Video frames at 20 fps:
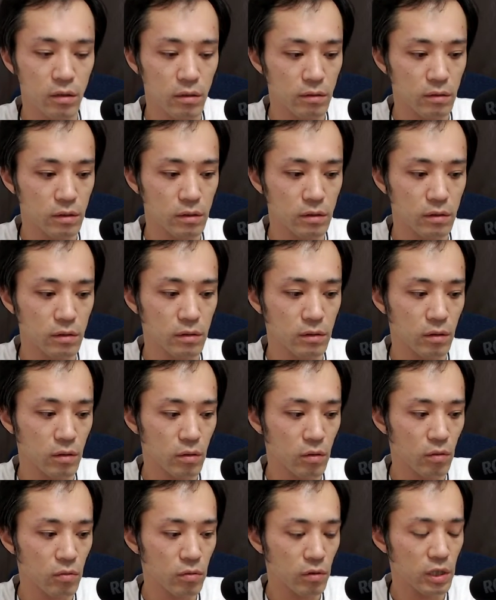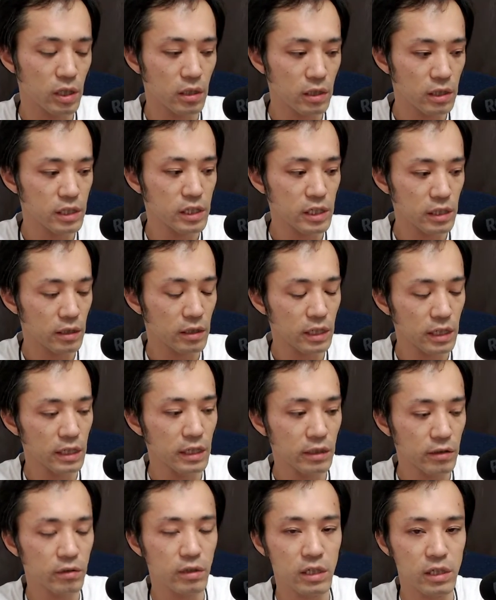うん、この1切り
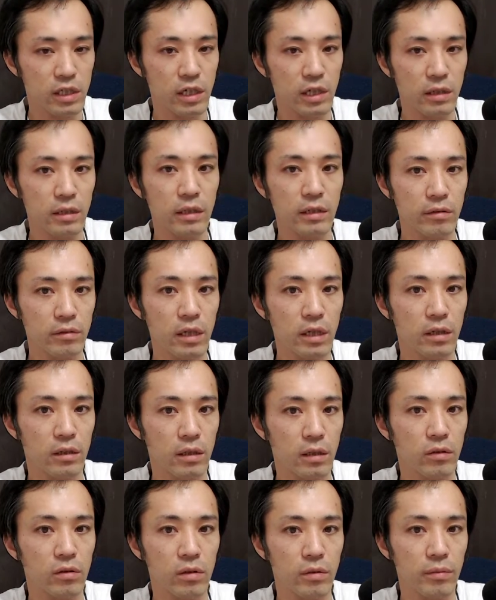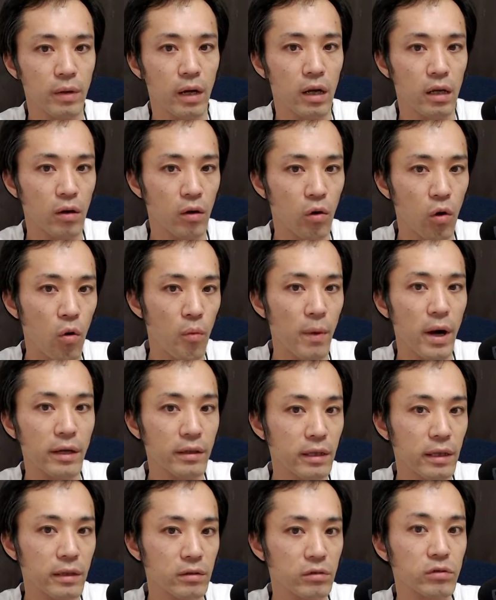抜きチャンネルで、例えば5
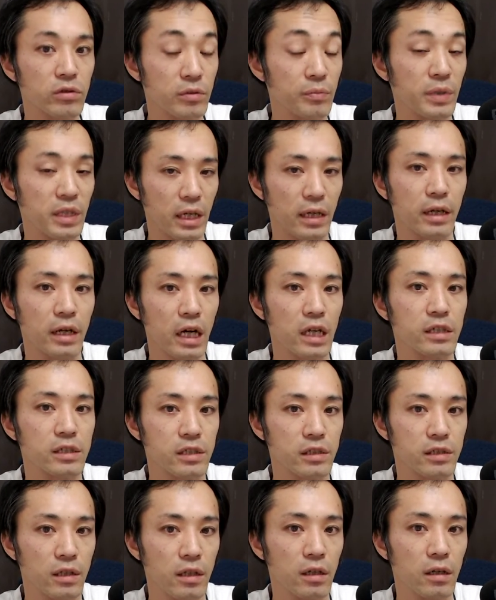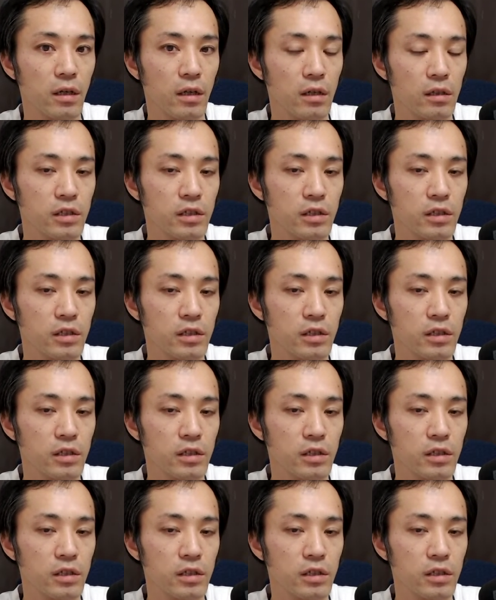万円抜くみたいな感じですね。